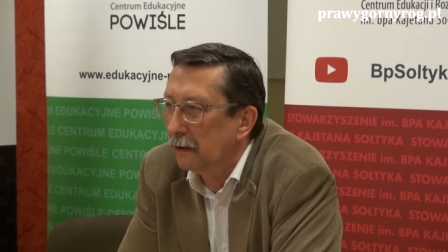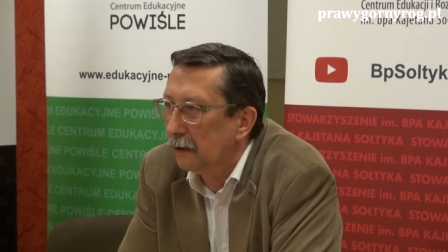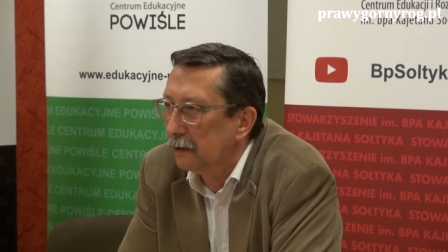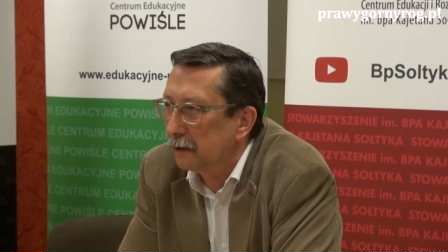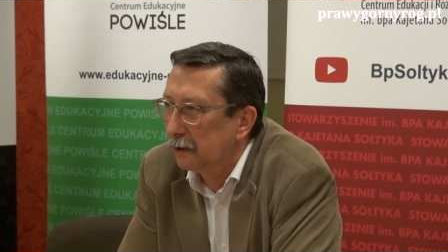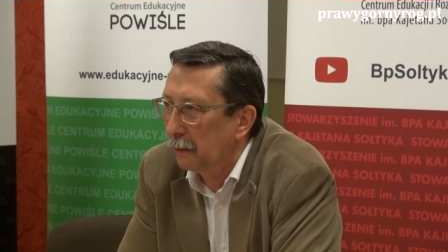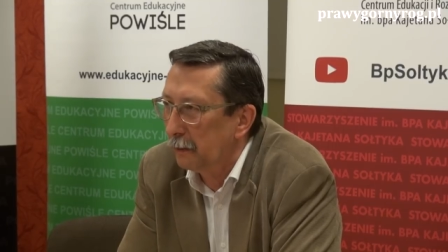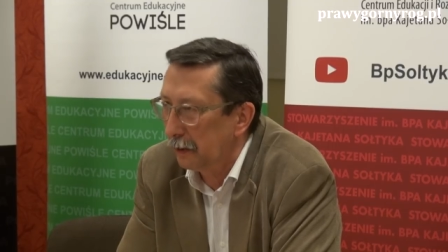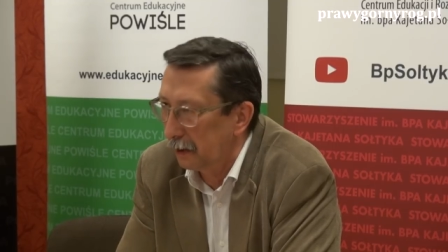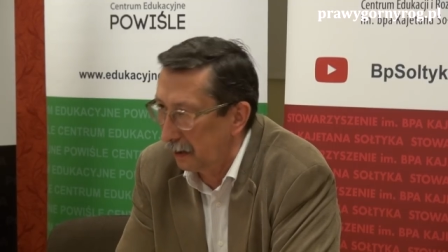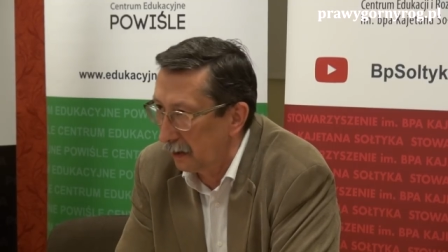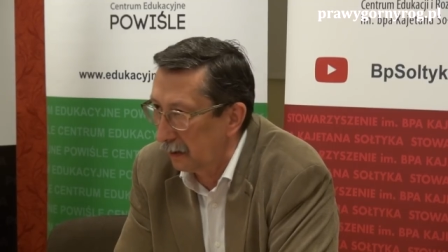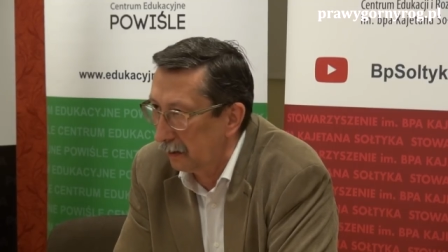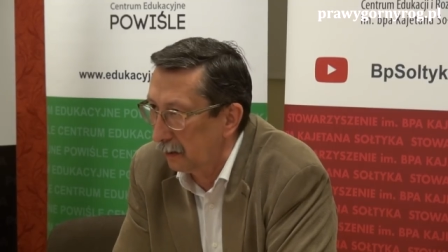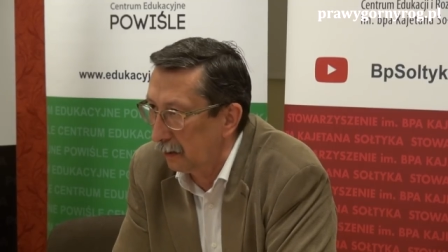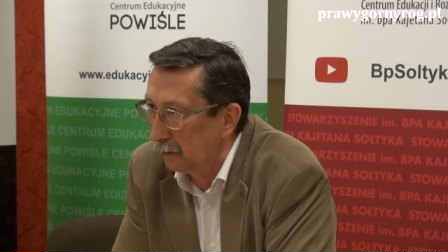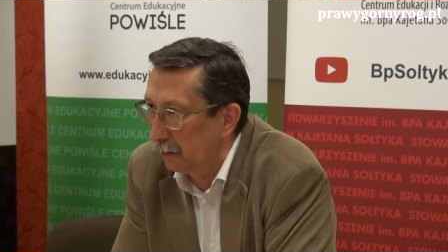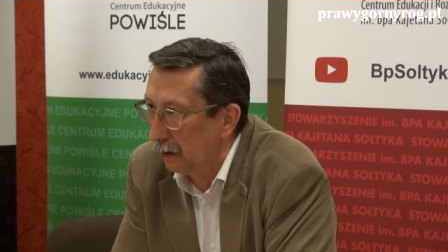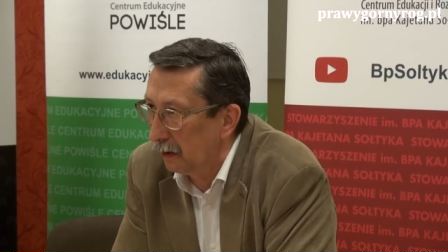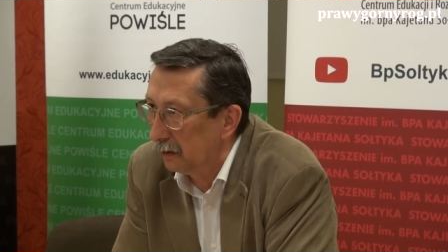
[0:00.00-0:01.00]
osobę
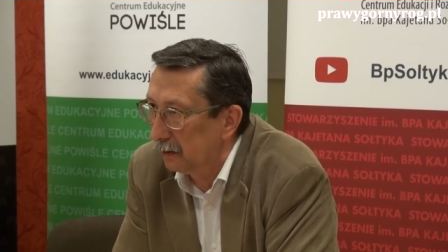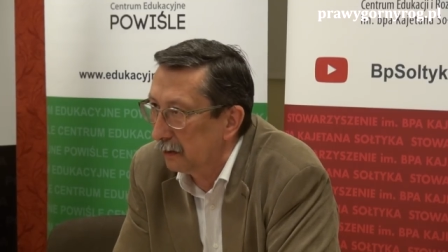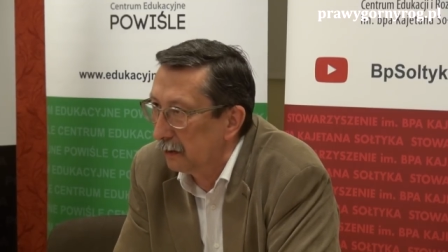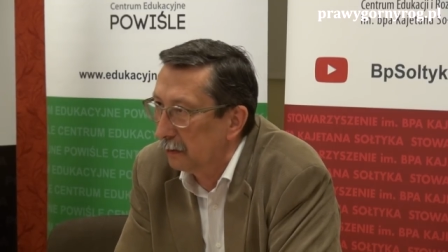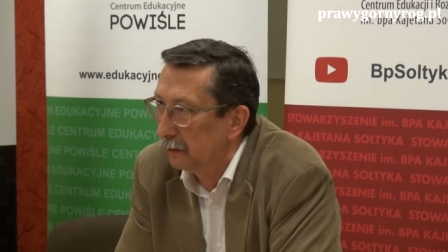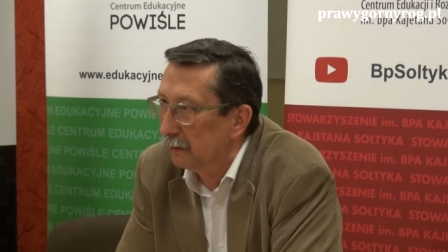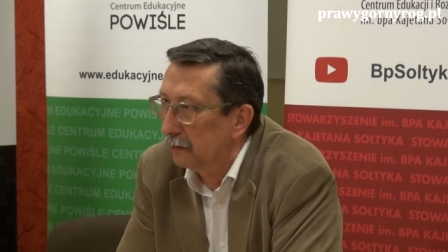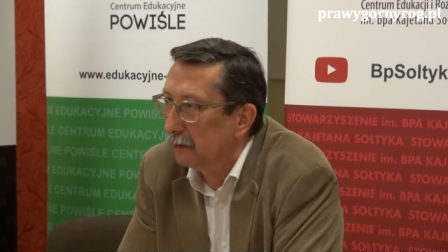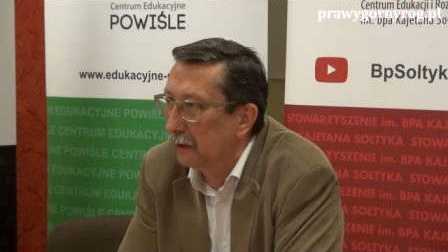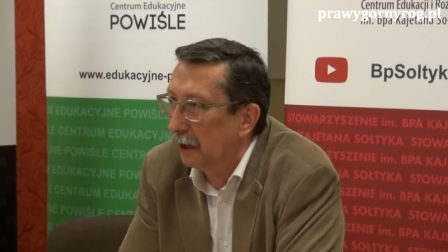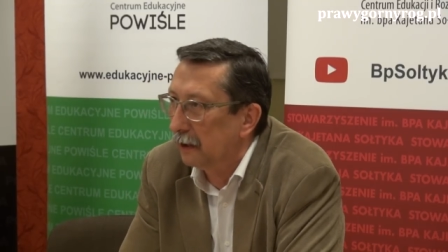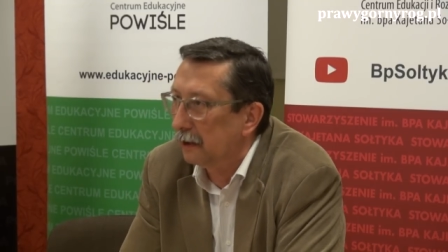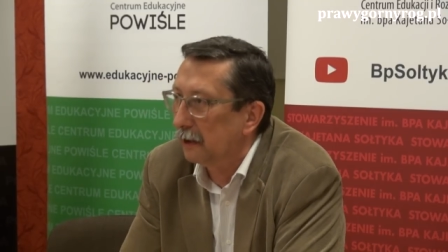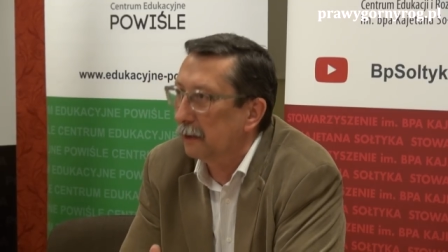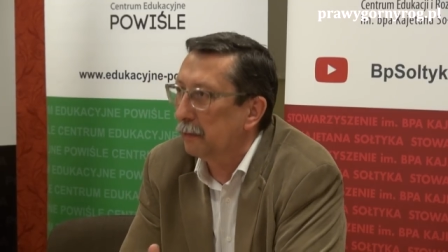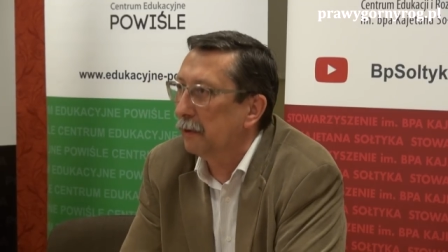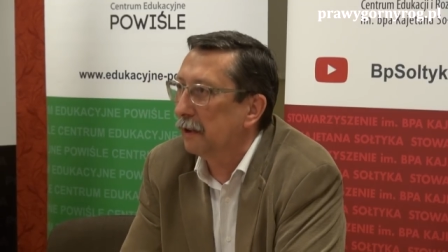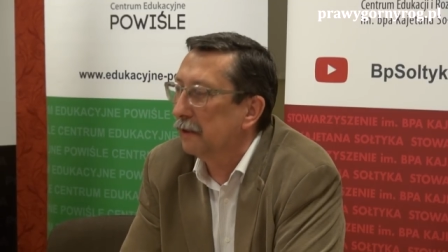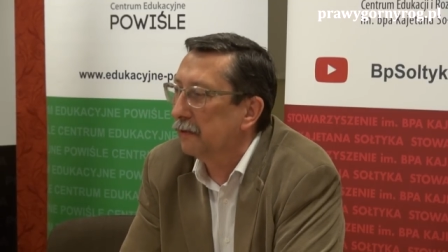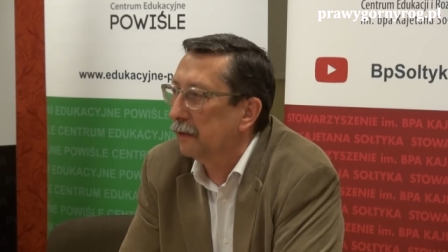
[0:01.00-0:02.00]
krytykującą
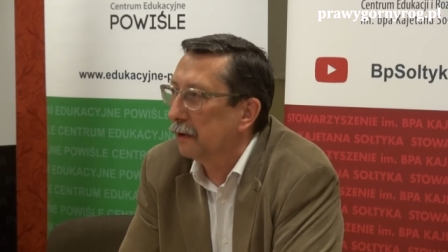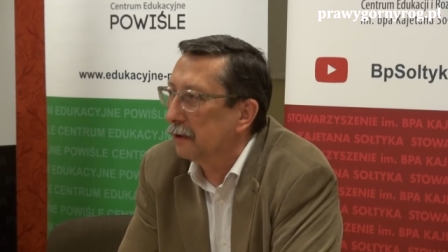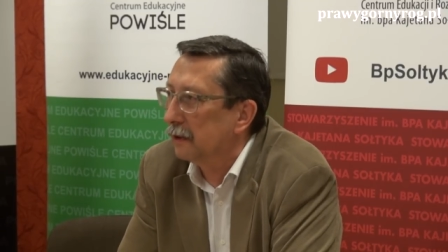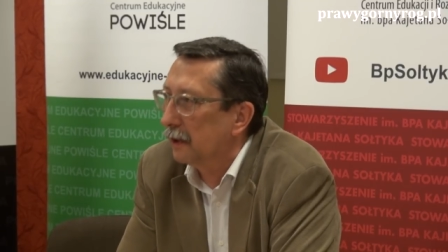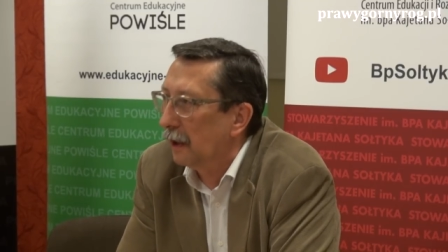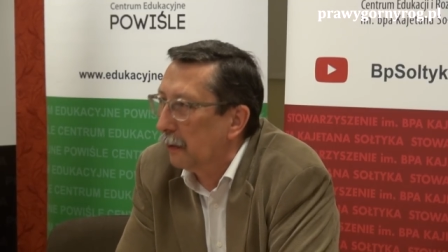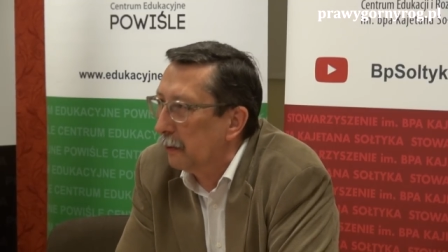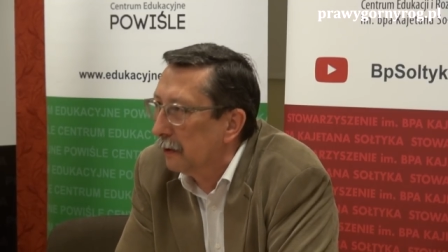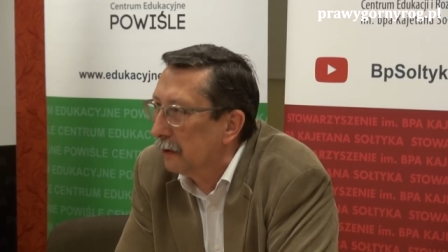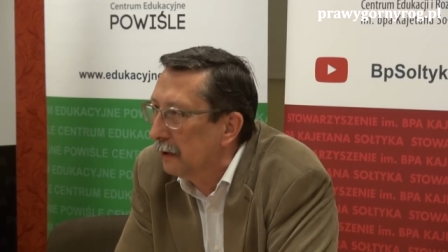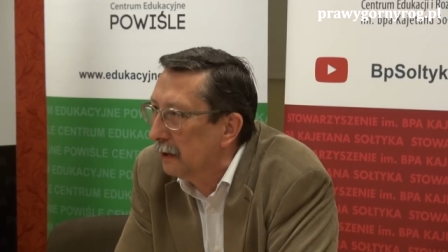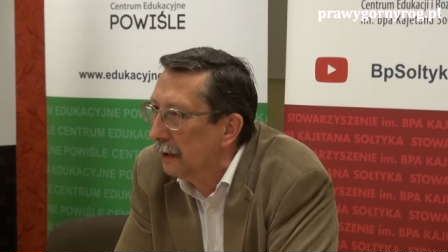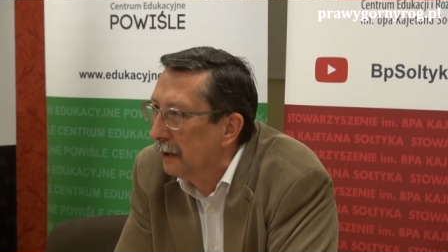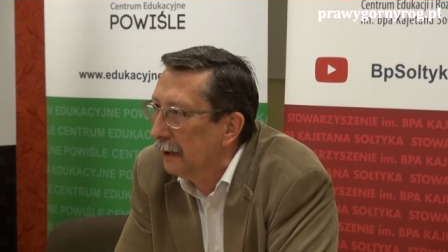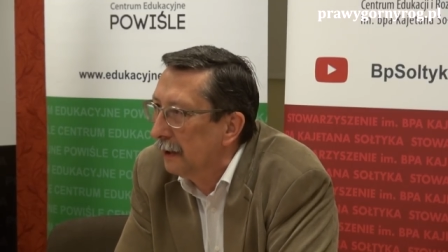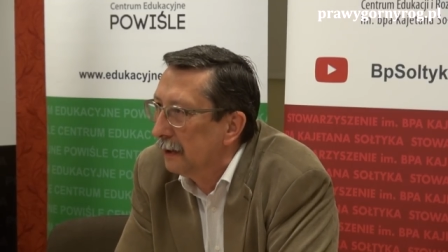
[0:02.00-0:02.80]
natychmiast wiązało